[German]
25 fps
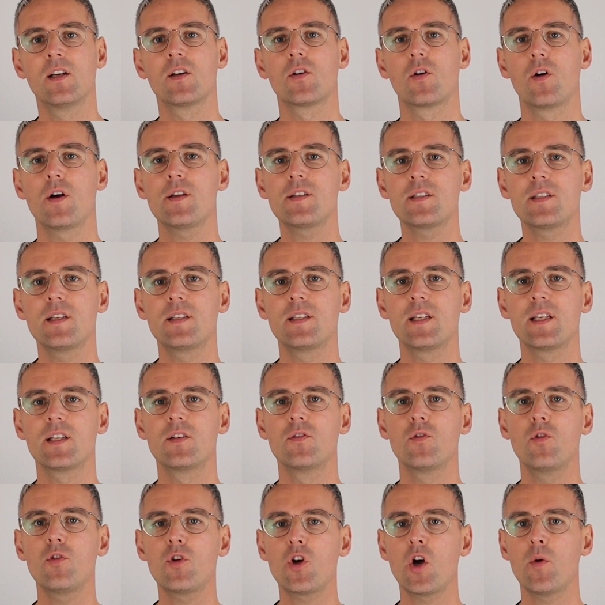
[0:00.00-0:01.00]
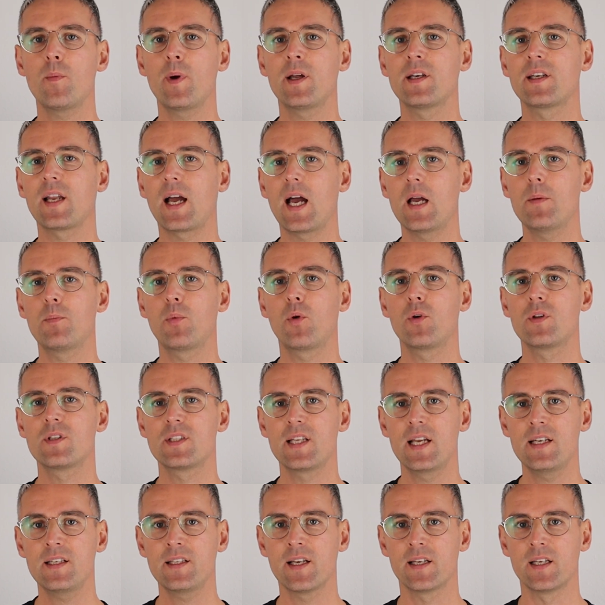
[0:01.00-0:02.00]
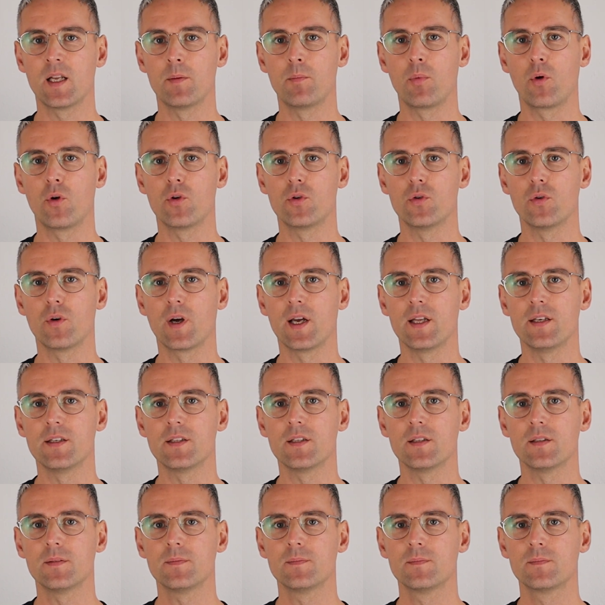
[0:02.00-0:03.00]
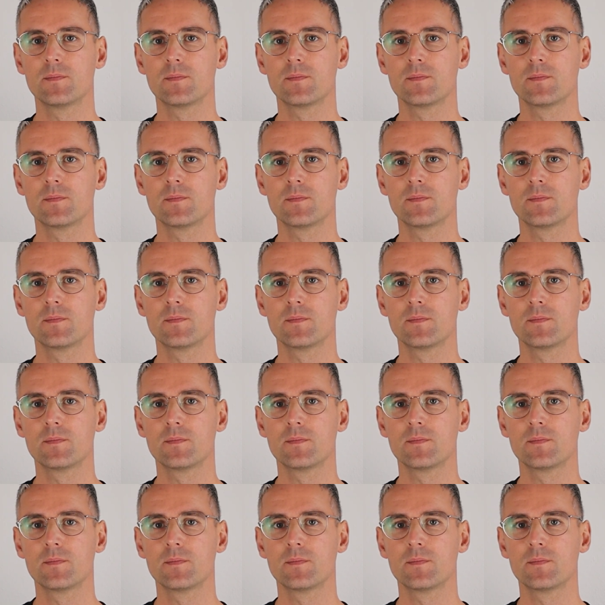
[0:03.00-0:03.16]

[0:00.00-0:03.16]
kostet dich 0,3% Prozent deiner Bruttorente.